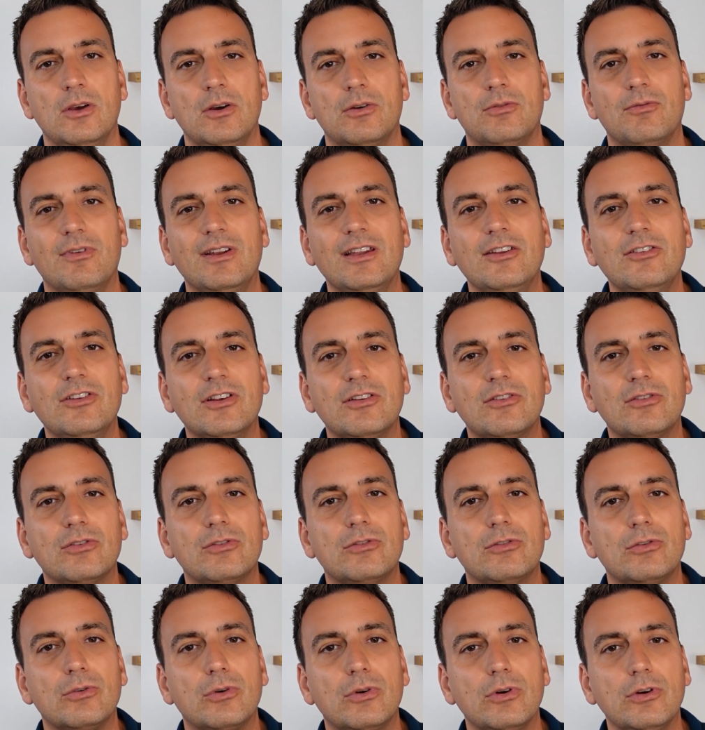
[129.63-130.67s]
Und wenn ich jetzt so
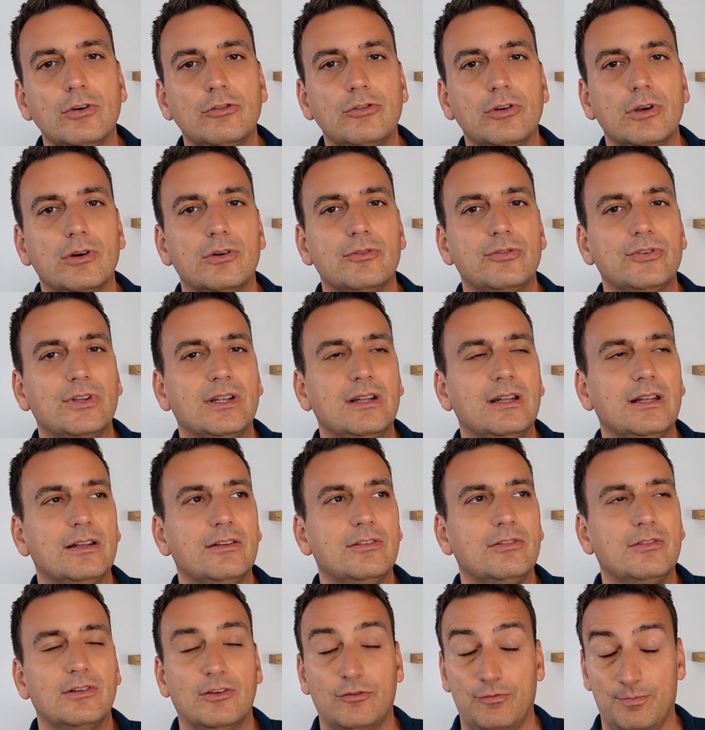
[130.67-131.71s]
zurückschaue auf die
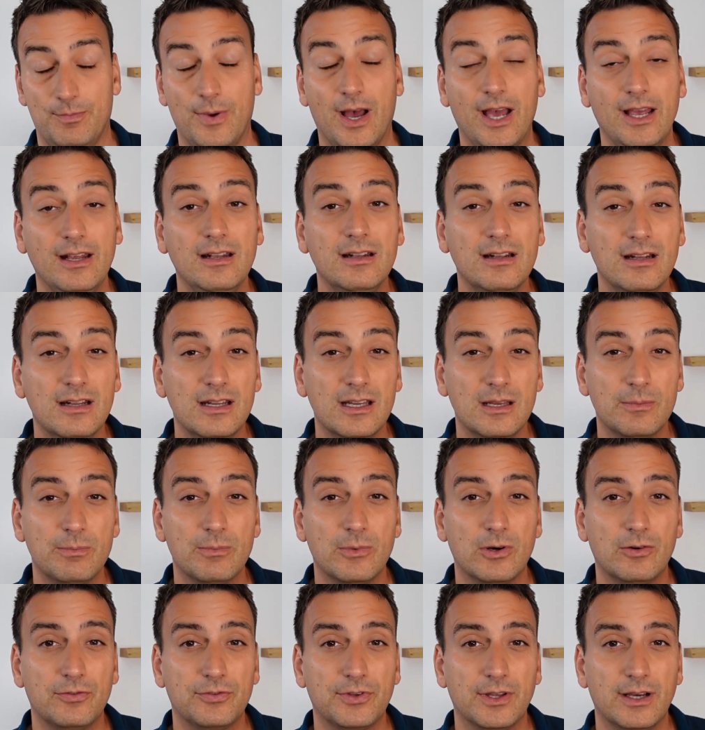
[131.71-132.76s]
letzten, auf mein Leben
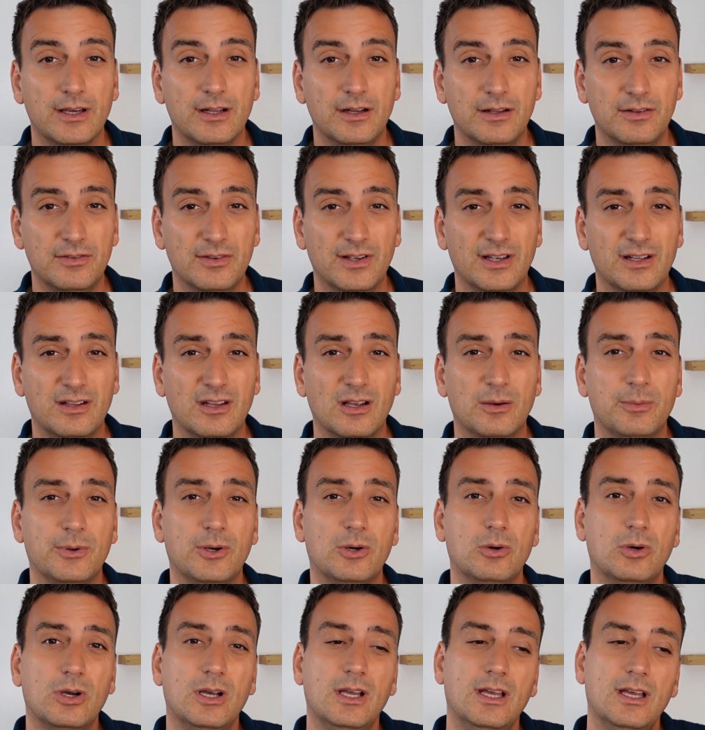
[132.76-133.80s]
auf der einen Seite, aber
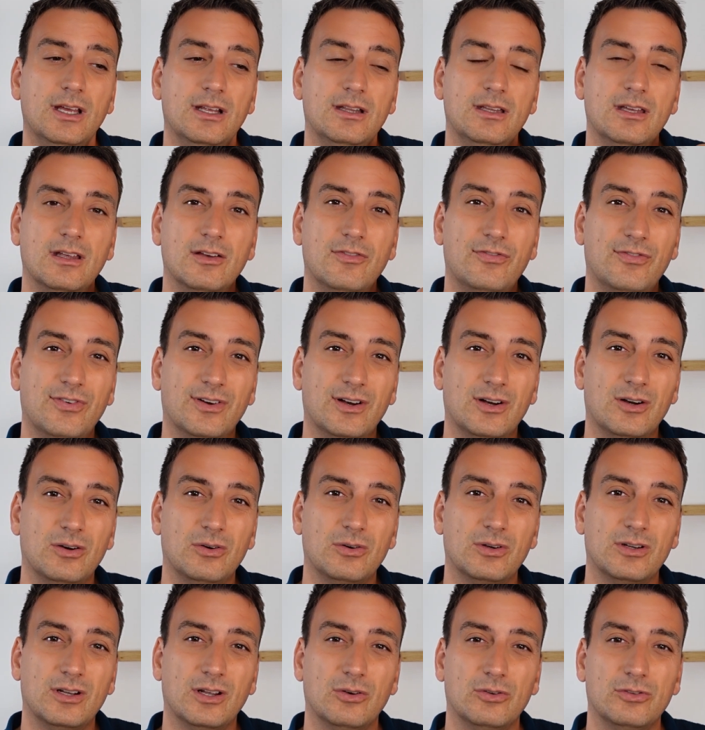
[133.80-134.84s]
auch die
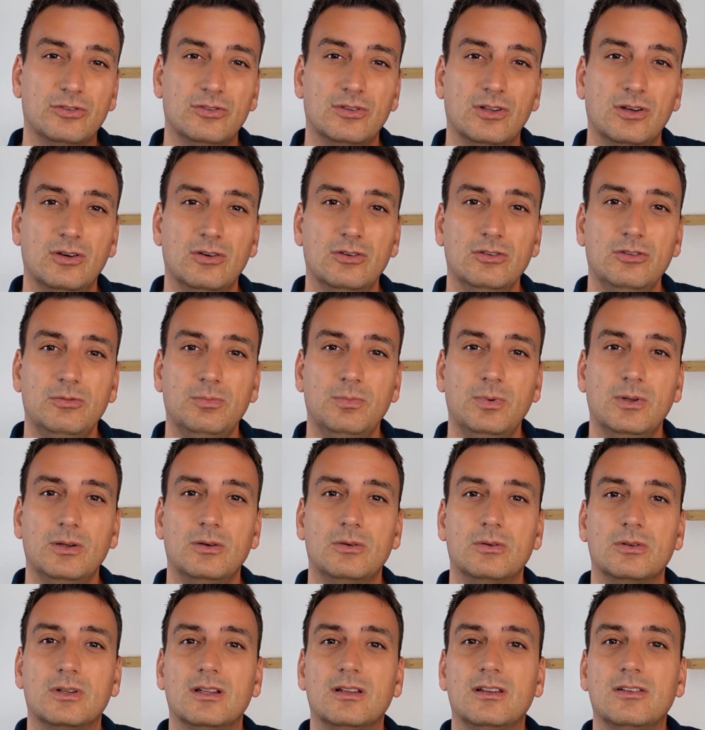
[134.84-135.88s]
Erfahrungen aus den
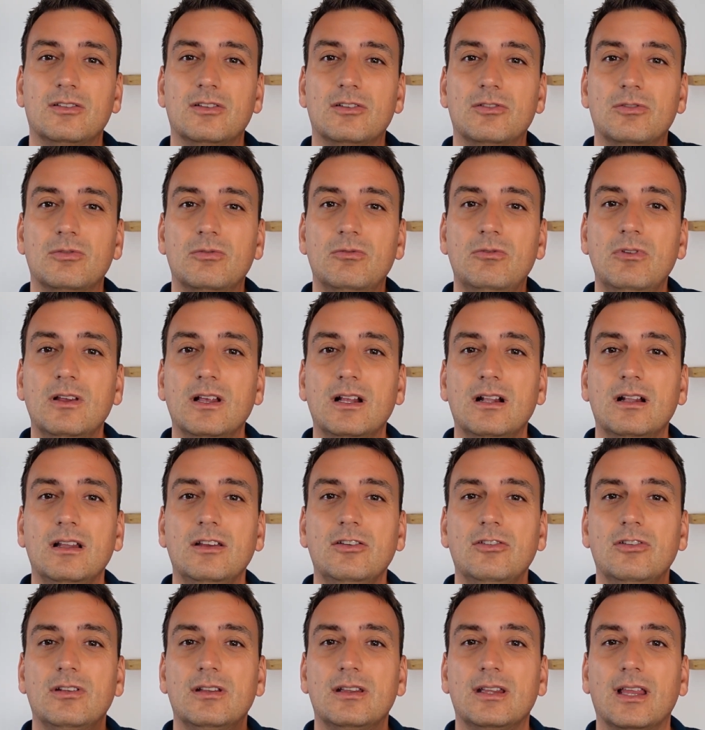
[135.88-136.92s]
Ausbildungen, dann ist es
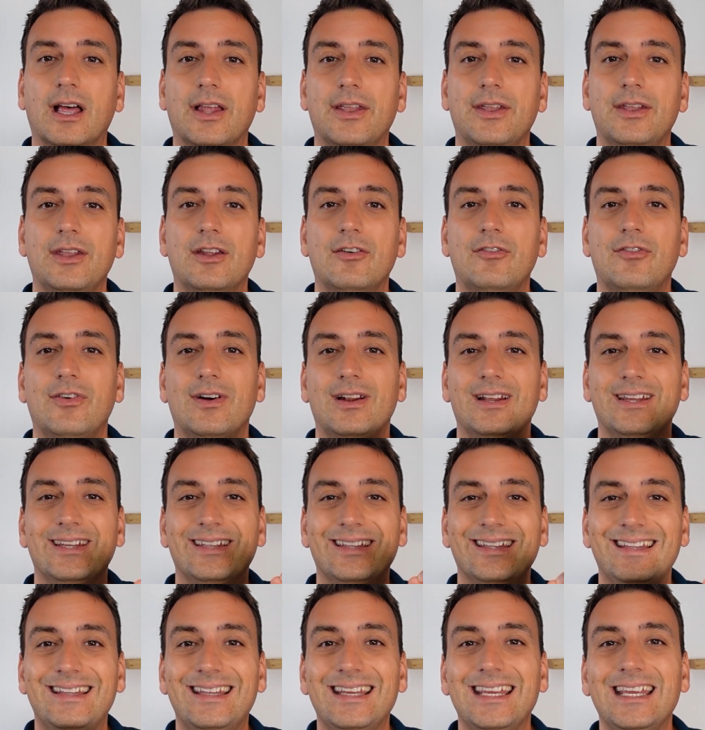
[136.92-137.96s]
wirklich dann der Fall
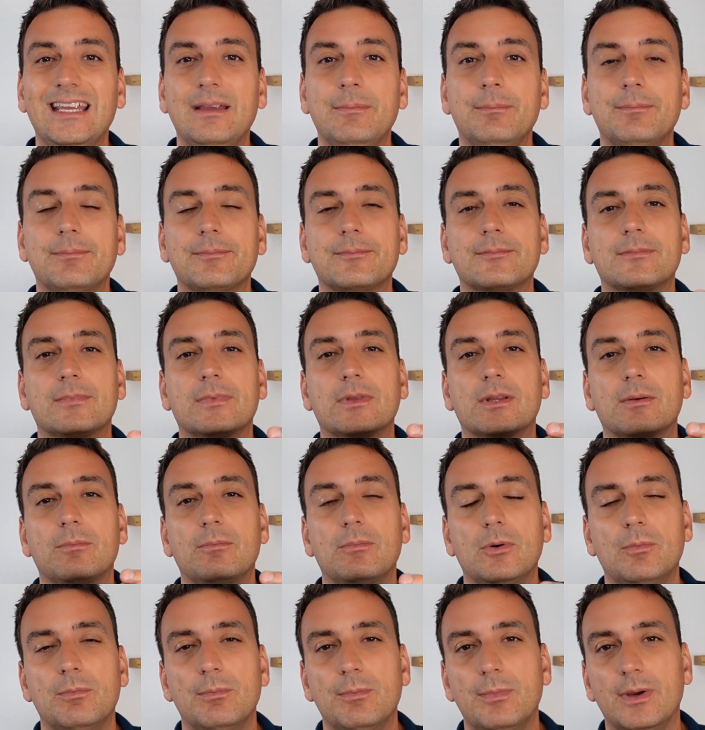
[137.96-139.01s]
in dem
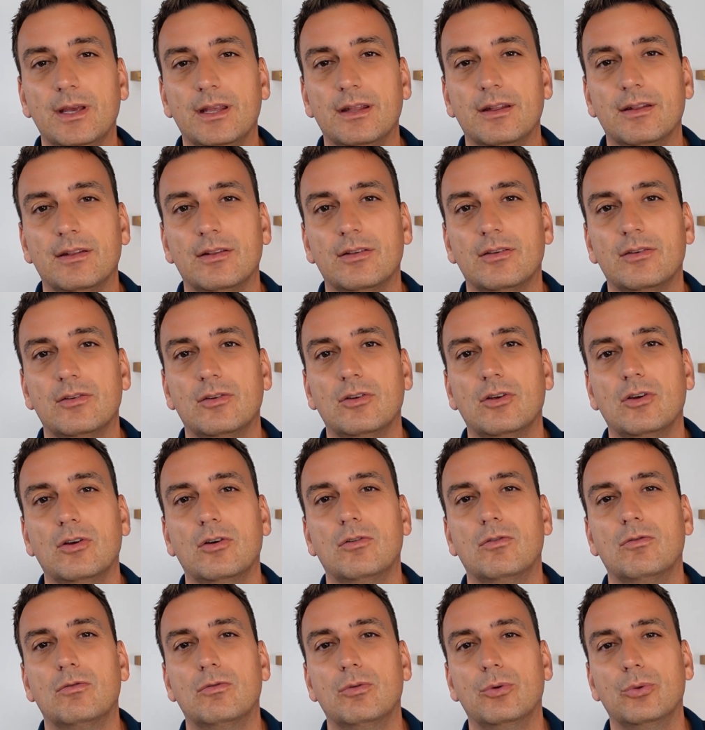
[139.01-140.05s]
Moment,
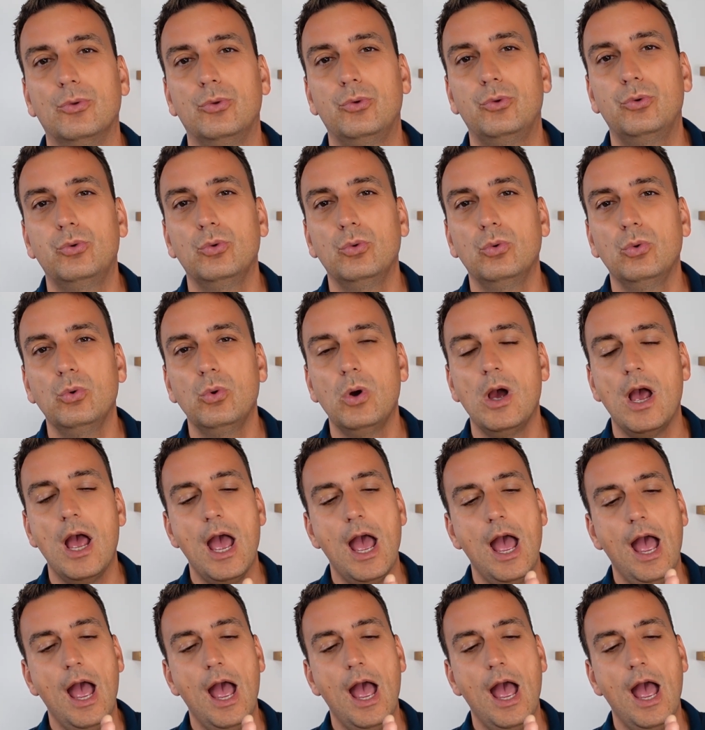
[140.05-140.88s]
wo du